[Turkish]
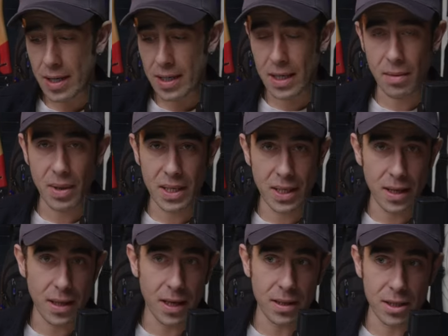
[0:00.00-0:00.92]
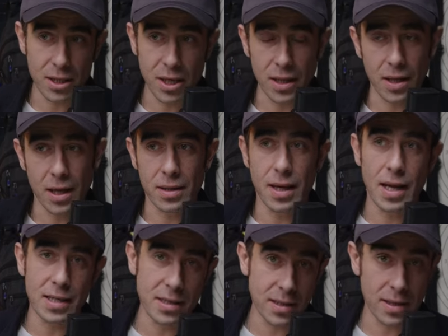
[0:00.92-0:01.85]
Yine beni yalanlayacaklar,
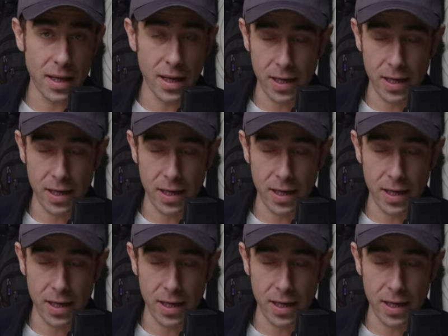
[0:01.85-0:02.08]
telsizi de